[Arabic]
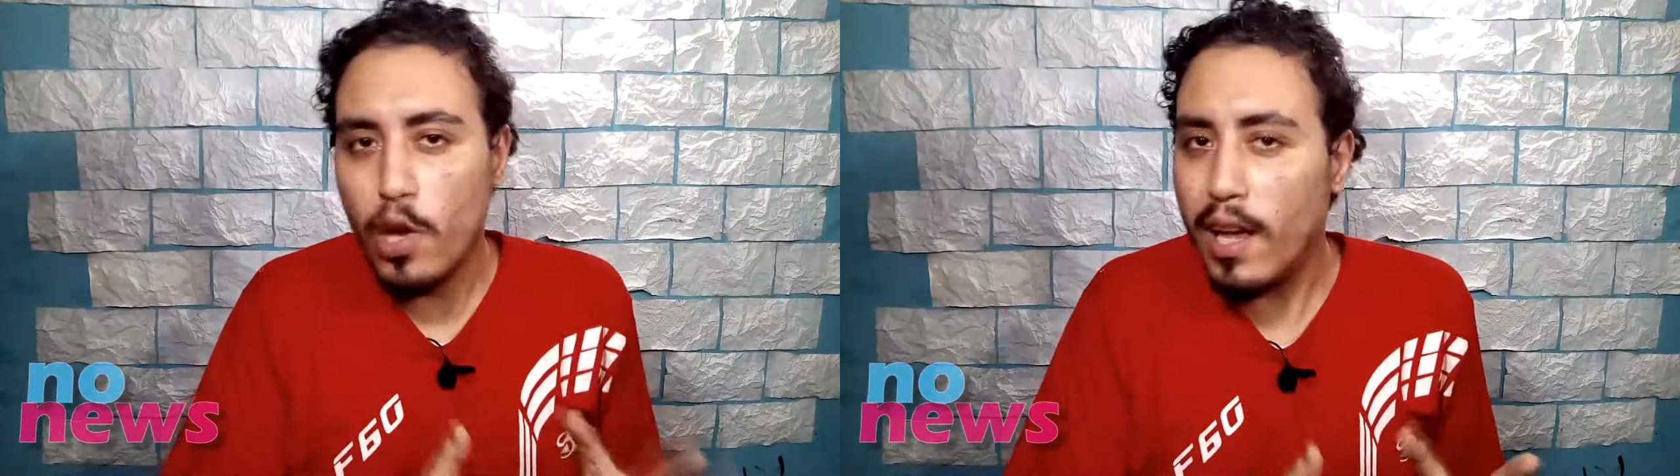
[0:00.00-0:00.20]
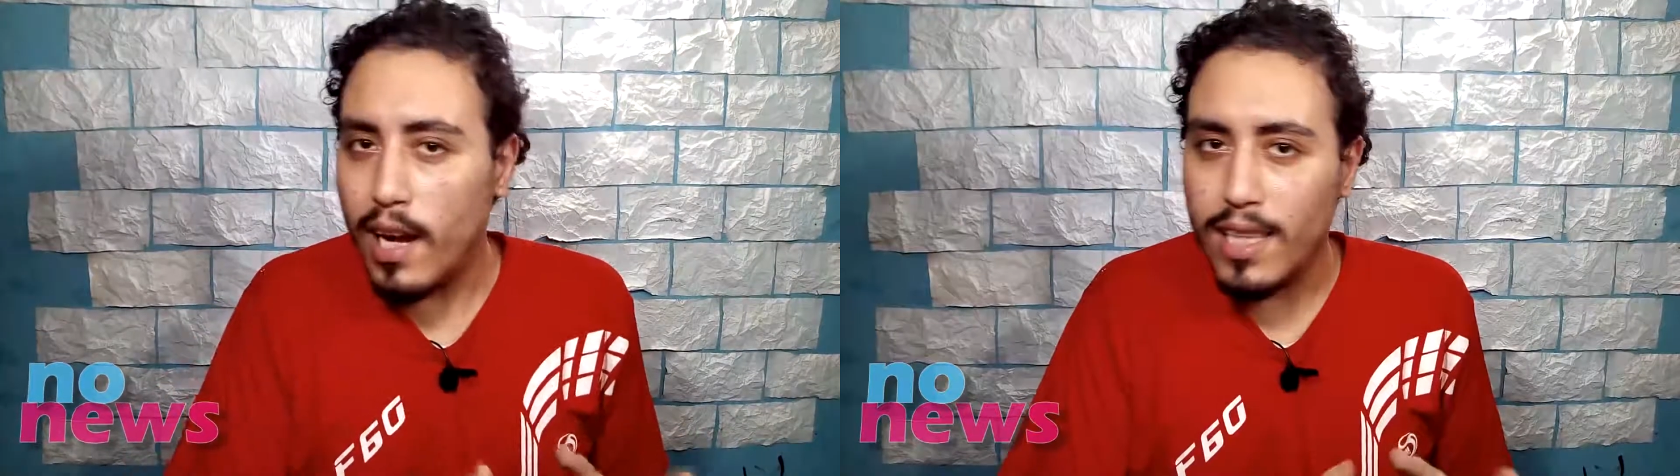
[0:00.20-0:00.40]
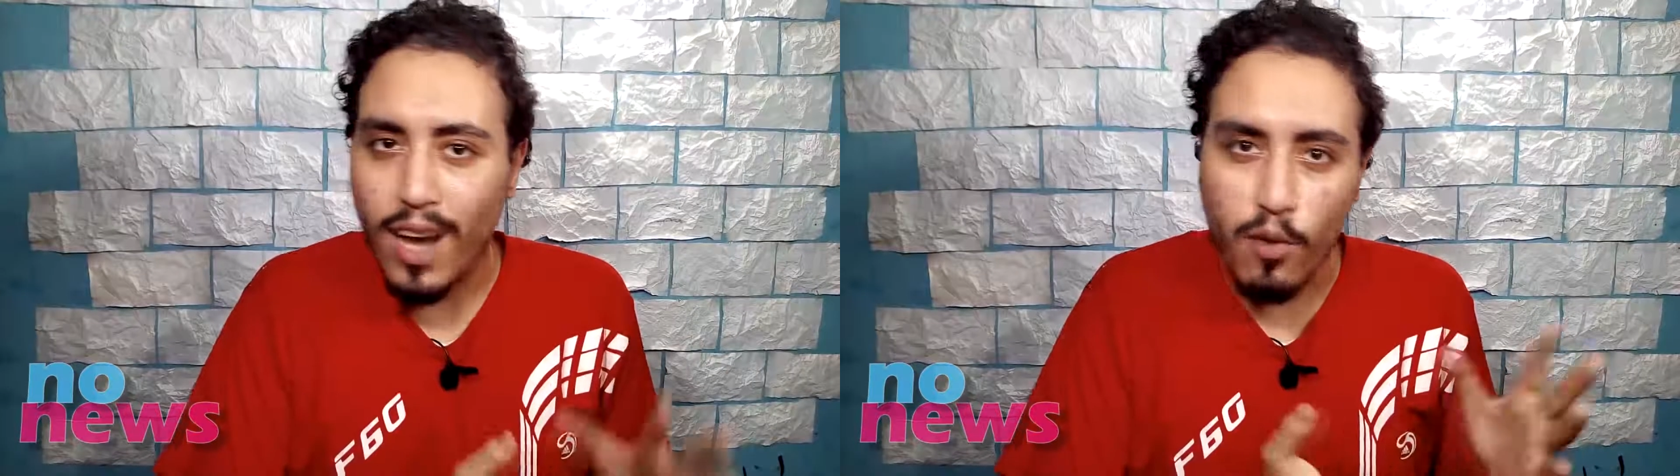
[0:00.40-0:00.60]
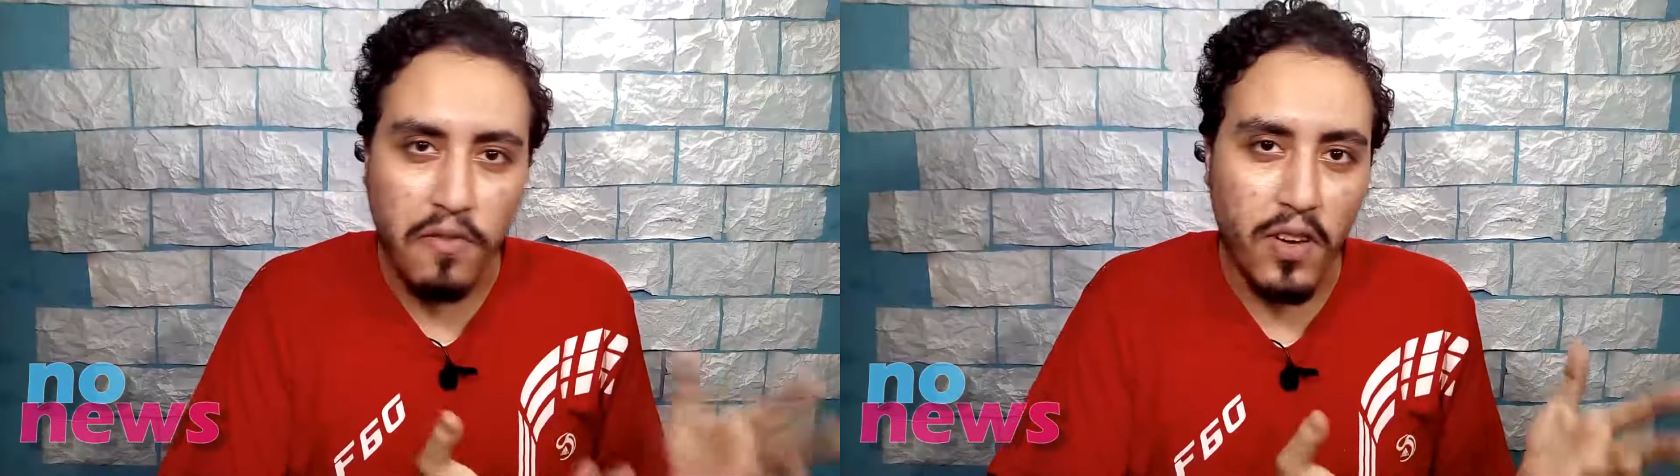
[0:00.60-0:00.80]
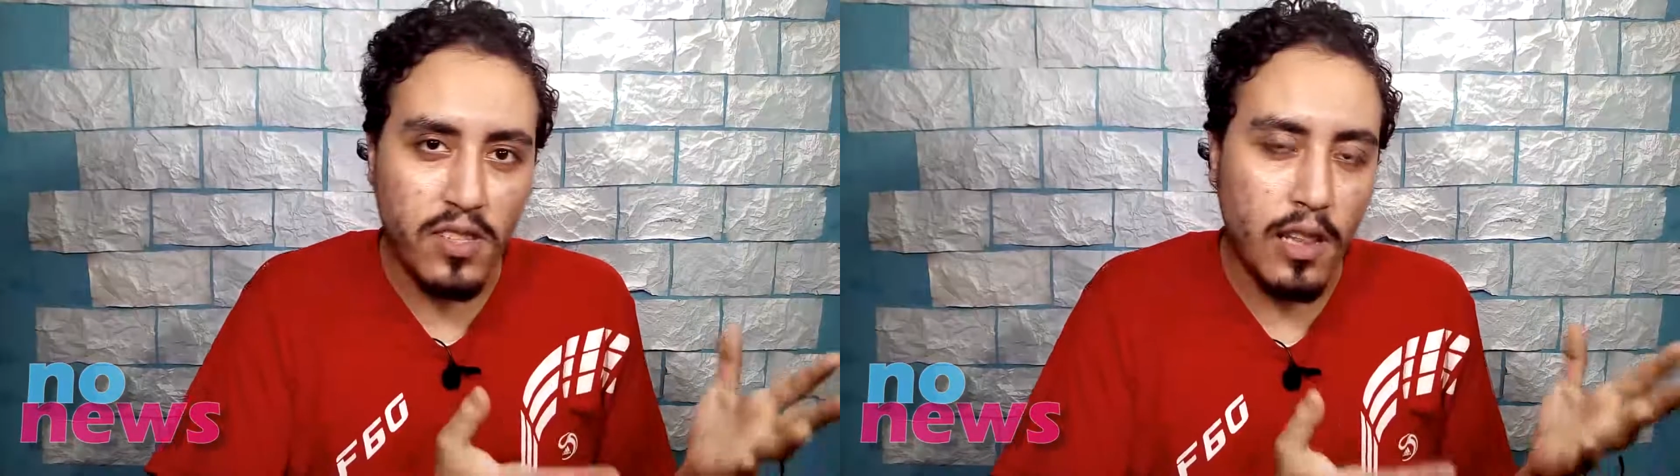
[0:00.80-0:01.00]
مجلد
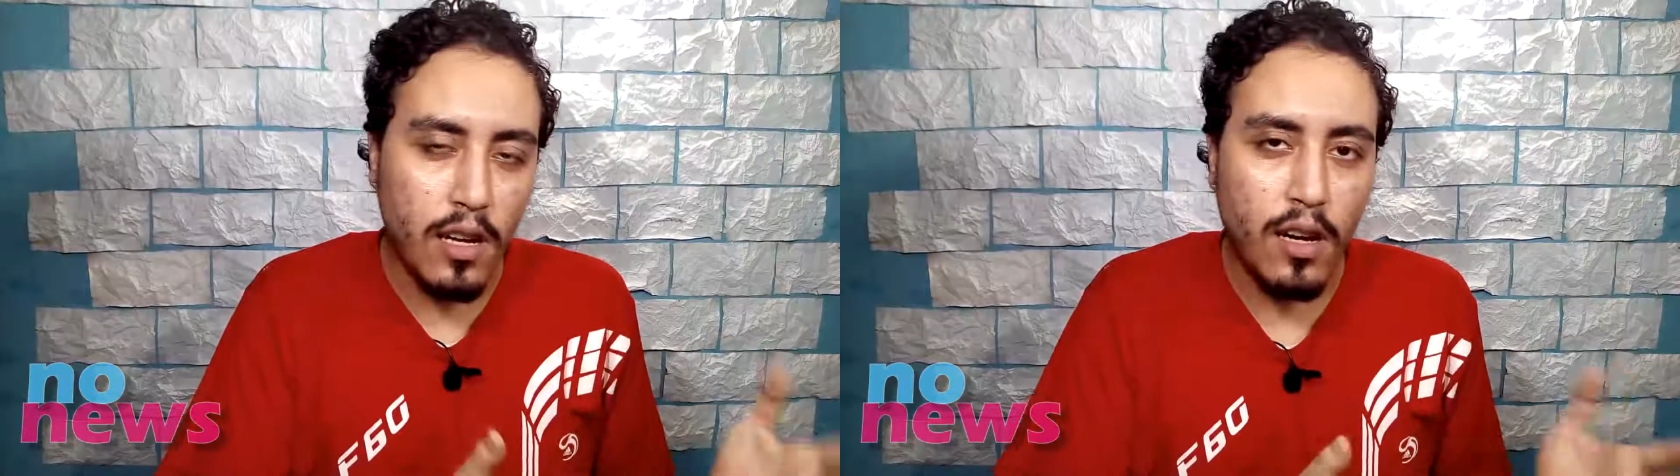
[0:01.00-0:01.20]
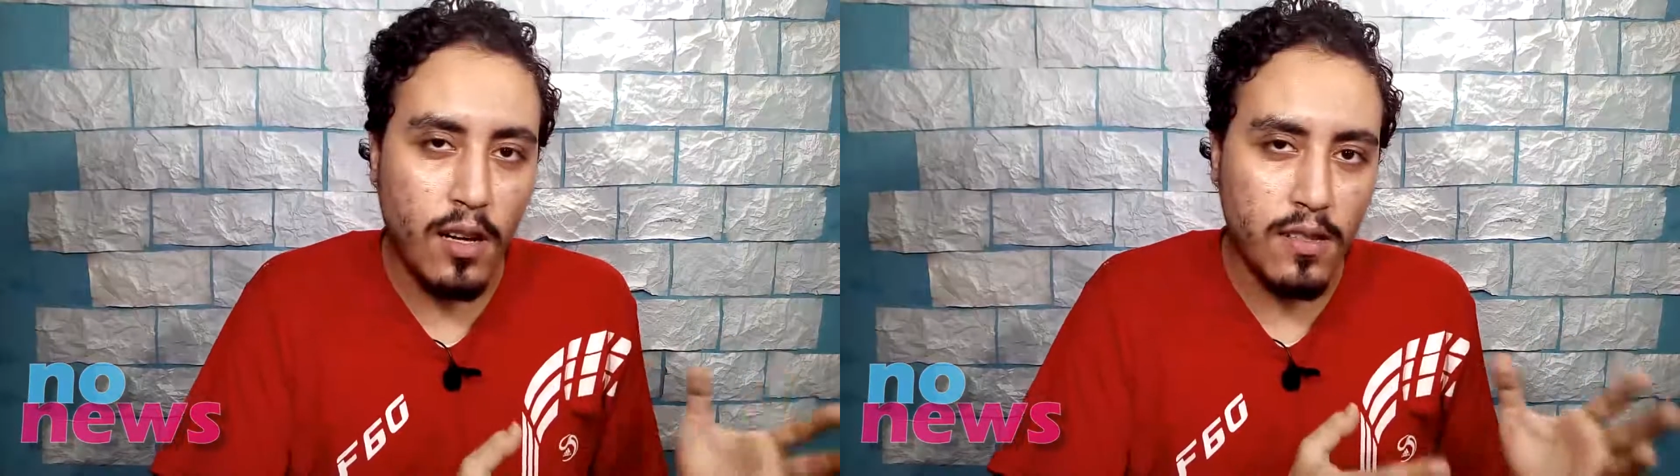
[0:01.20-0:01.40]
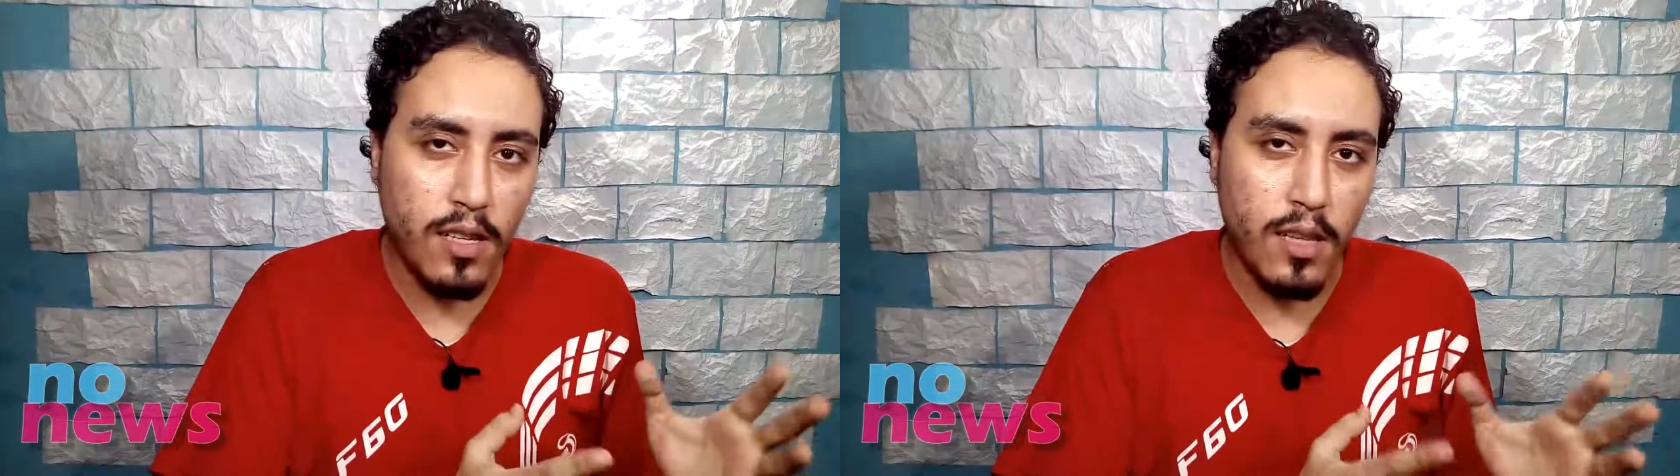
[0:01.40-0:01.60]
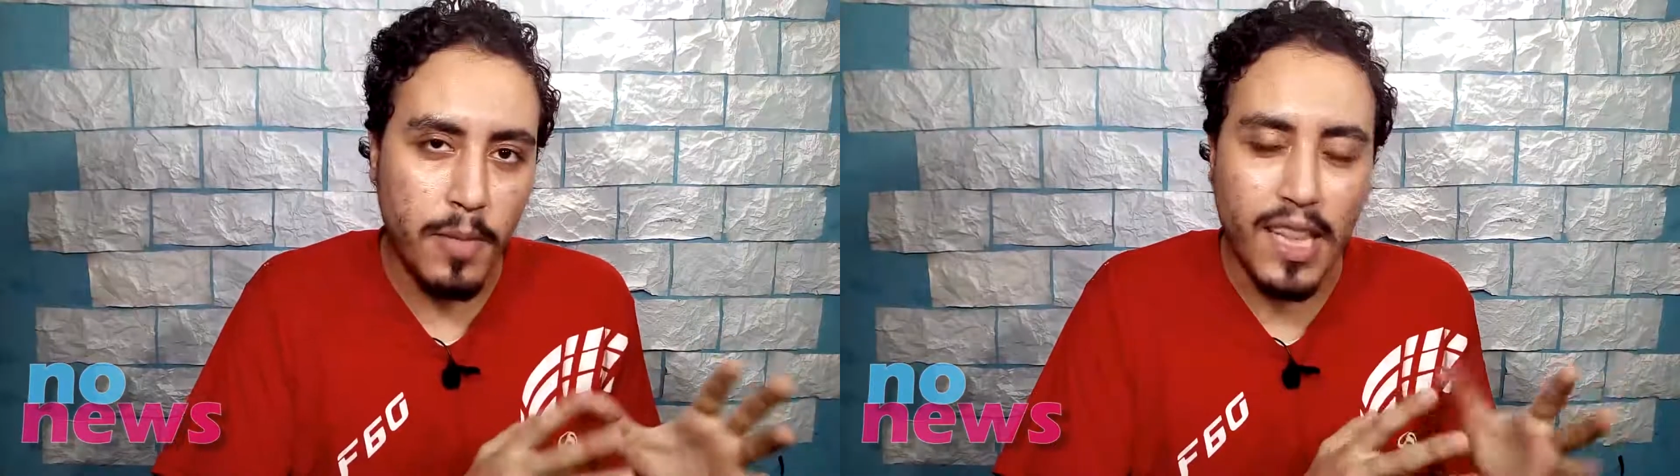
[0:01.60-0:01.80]
او فصل خاص كده